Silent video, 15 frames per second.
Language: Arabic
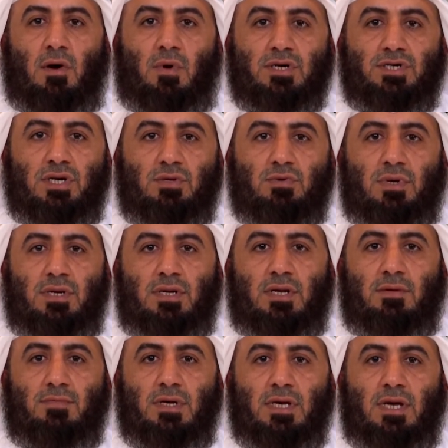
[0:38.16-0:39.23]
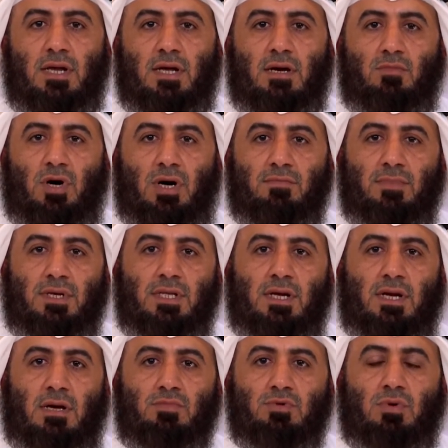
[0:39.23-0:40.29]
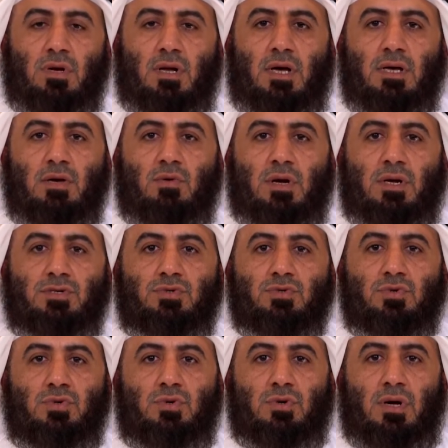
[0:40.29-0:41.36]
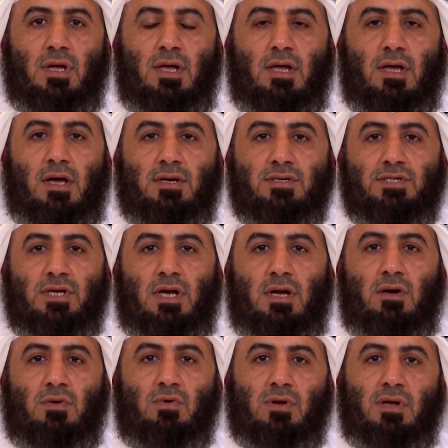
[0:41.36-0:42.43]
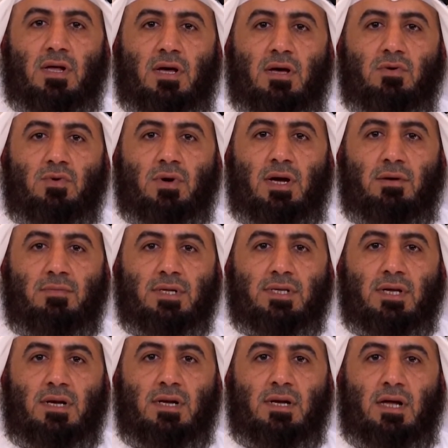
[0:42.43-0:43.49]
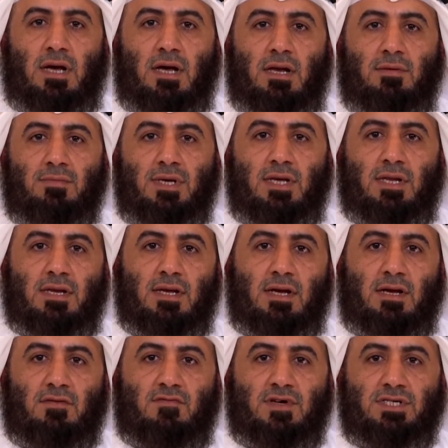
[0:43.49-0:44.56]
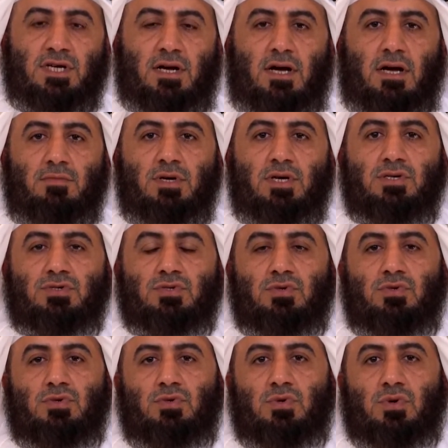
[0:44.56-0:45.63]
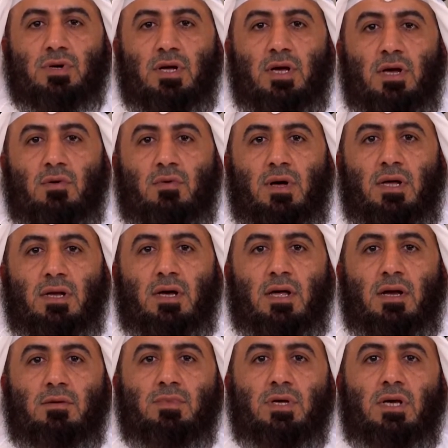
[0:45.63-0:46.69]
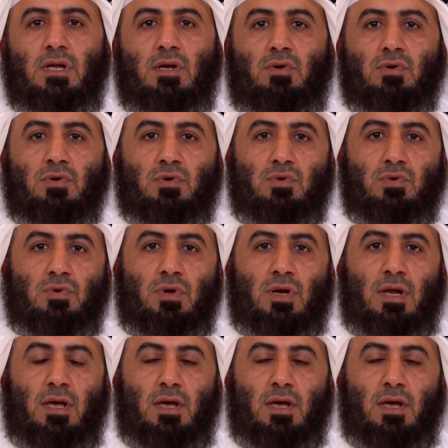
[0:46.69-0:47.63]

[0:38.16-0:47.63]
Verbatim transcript: واشهد ان نبينا محمدا عبد الله ورسوله ارسله الله رحمه للعالمين فشرح به الصدور وانار به العقول